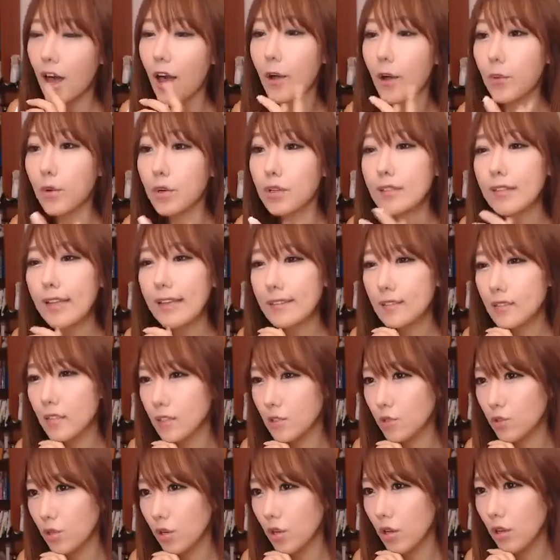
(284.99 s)
How are things
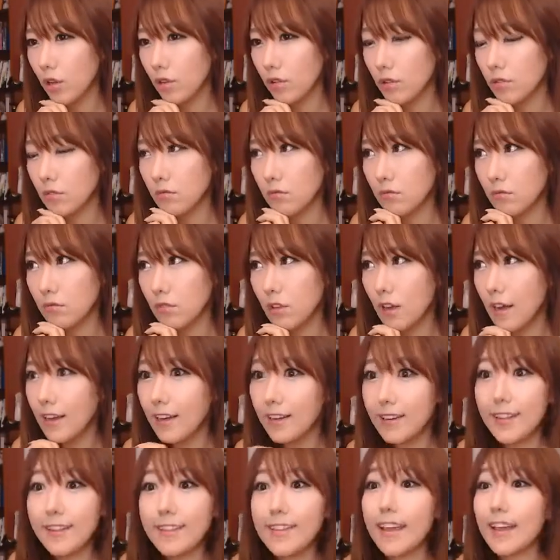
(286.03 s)
in Seoul?
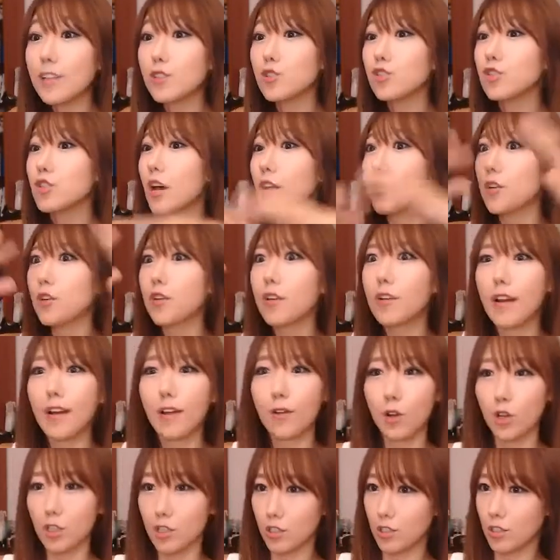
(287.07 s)
그냥 되게
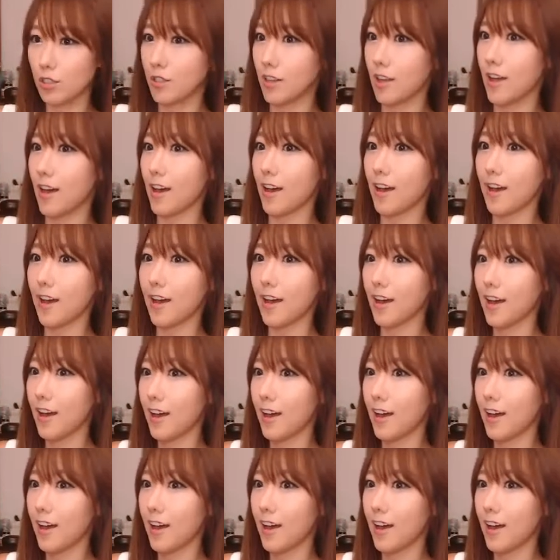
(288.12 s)
제너럴한 q u e 이야